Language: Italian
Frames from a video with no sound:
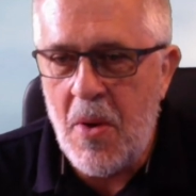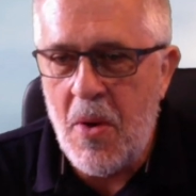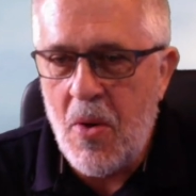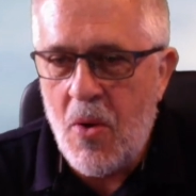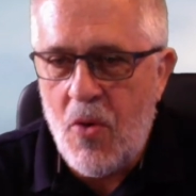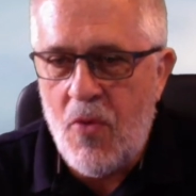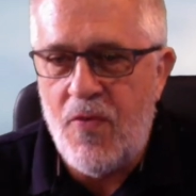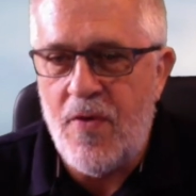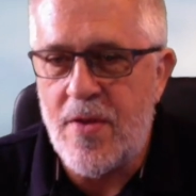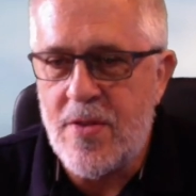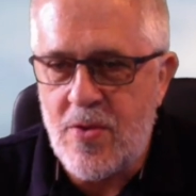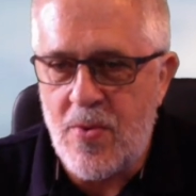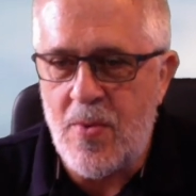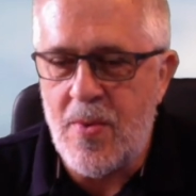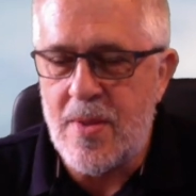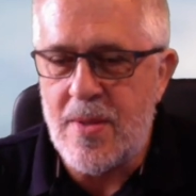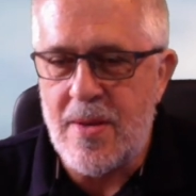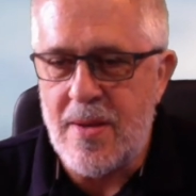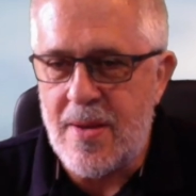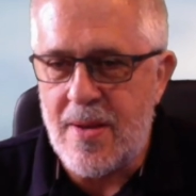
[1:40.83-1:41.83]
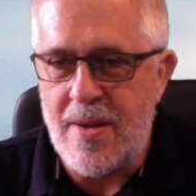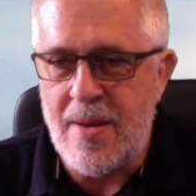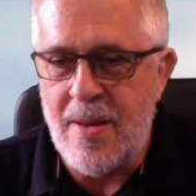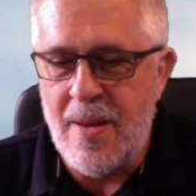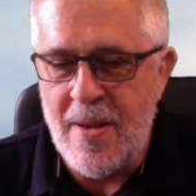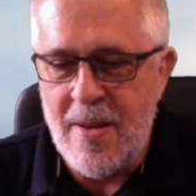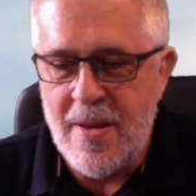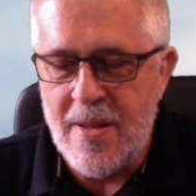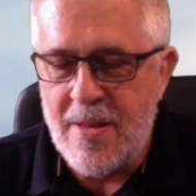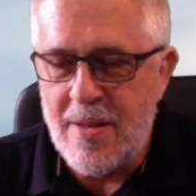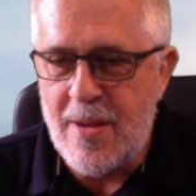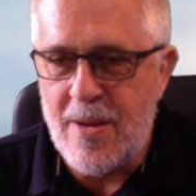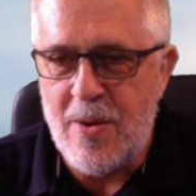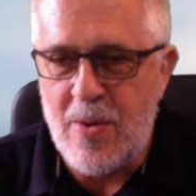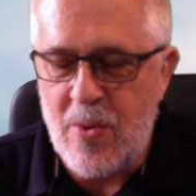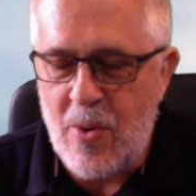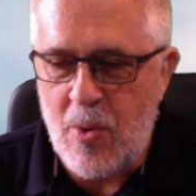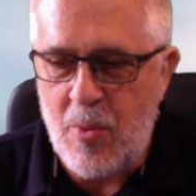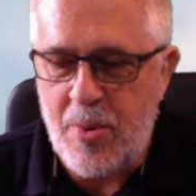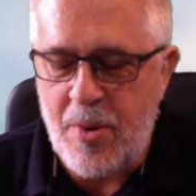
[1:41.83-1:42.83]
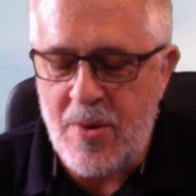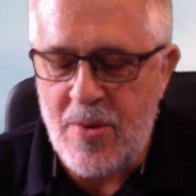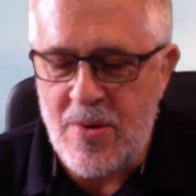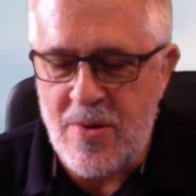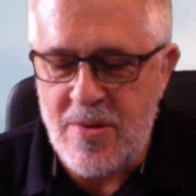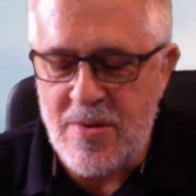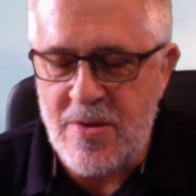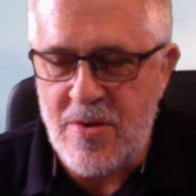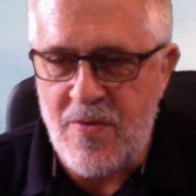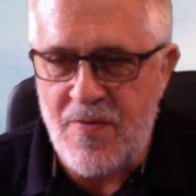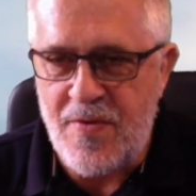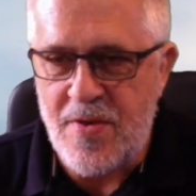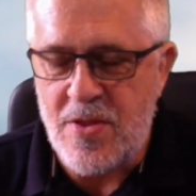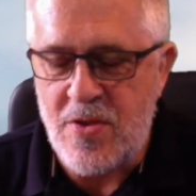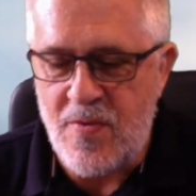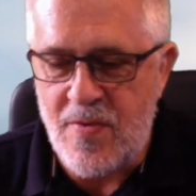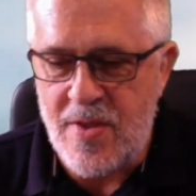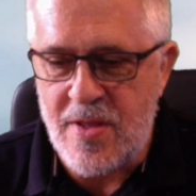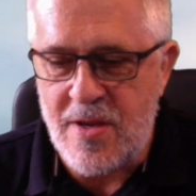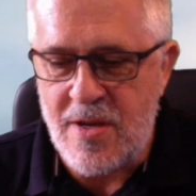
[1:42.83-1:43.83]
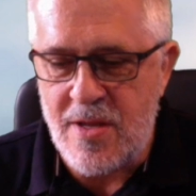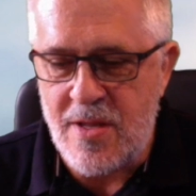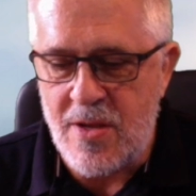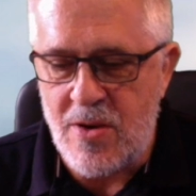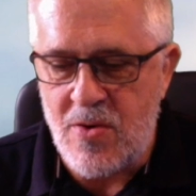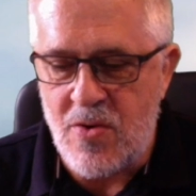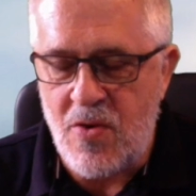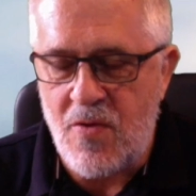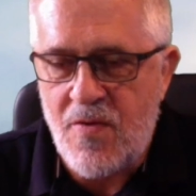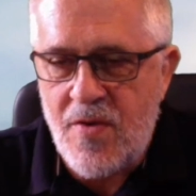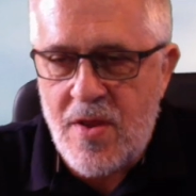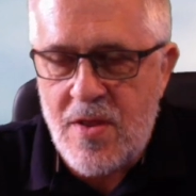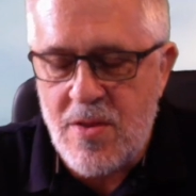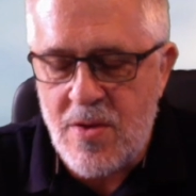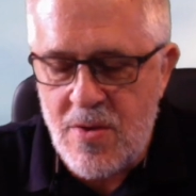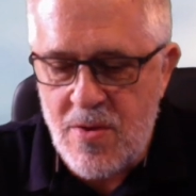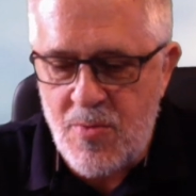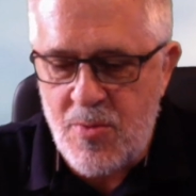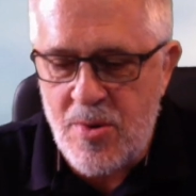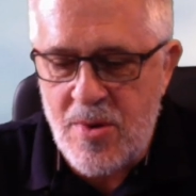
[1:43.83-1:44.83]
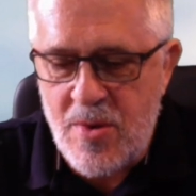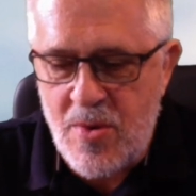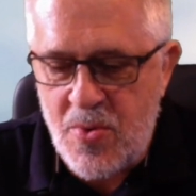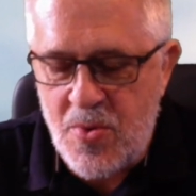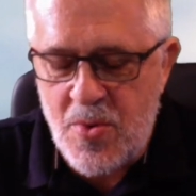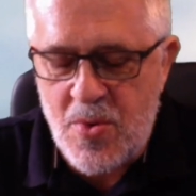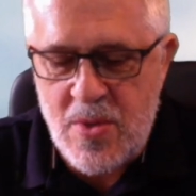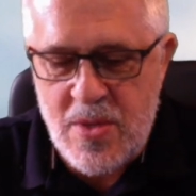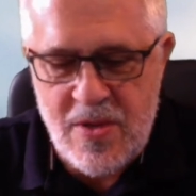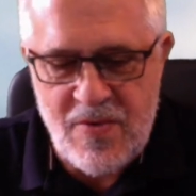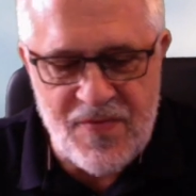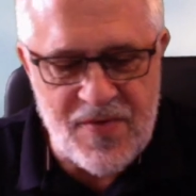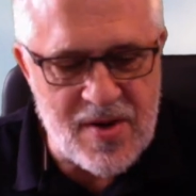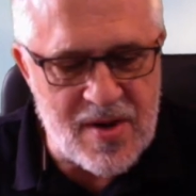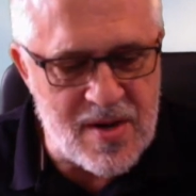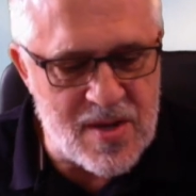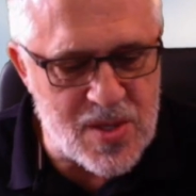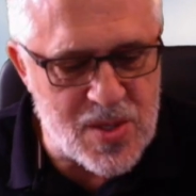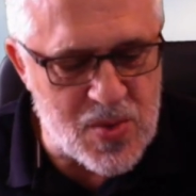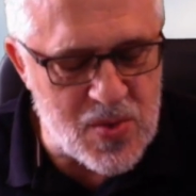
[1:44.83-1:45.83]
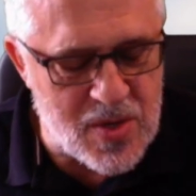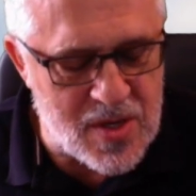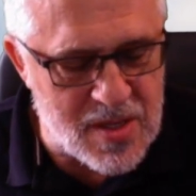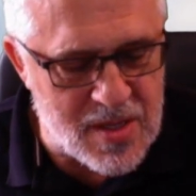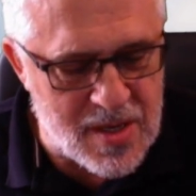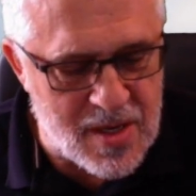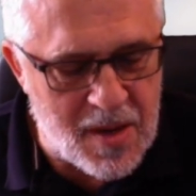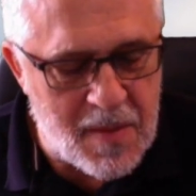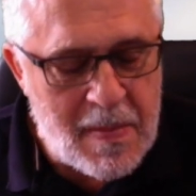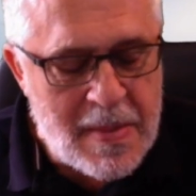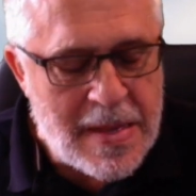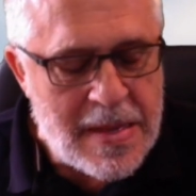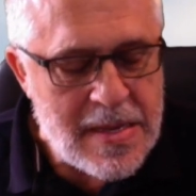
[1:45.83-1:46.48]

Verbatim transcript: ho fatto vedere dei loro prodotti, ho fatto vedere dei loro video, poi uno si farà le sue idee.